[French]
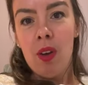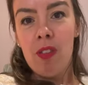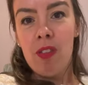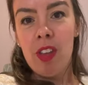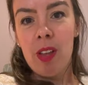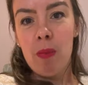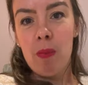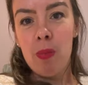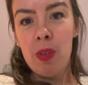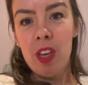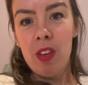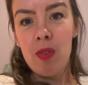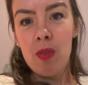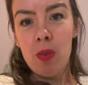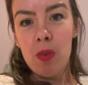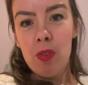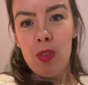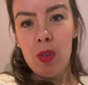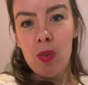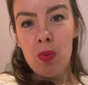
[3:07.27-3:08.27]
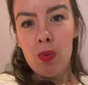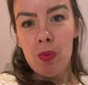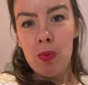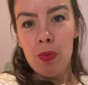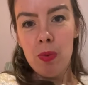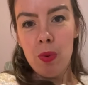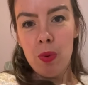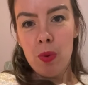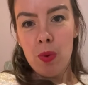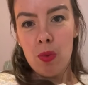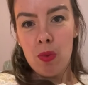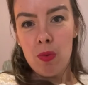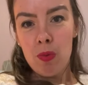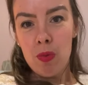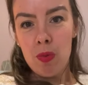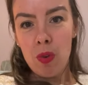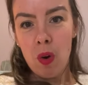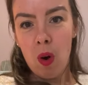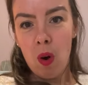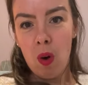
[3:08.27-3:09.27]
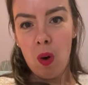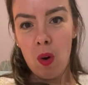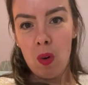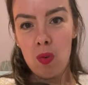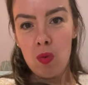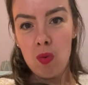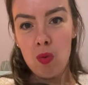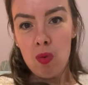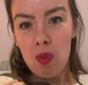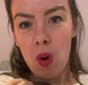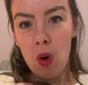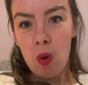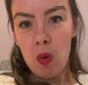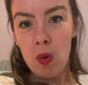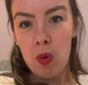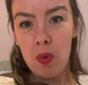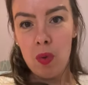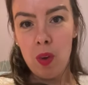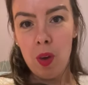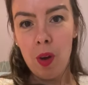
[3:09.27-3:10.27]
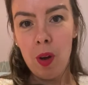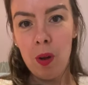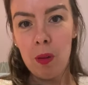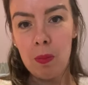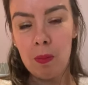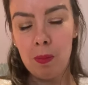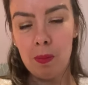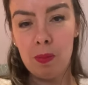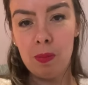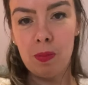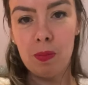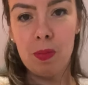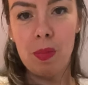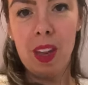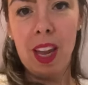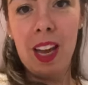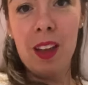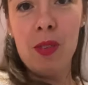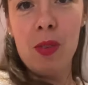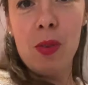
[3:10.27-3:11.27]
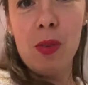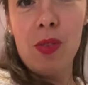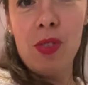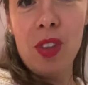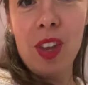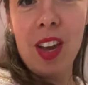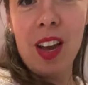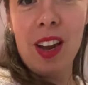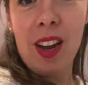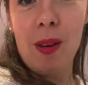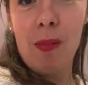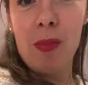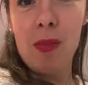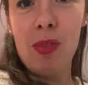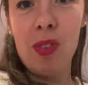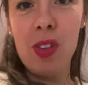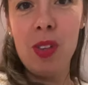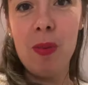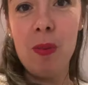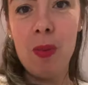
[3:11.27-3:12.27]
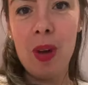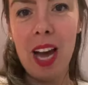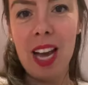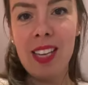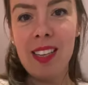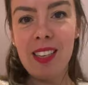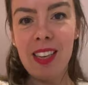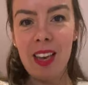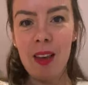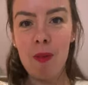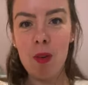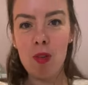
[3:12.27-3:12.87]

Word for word: cette pièce de tissu euh, tout, en, tout en hauteur associée à la petite basque.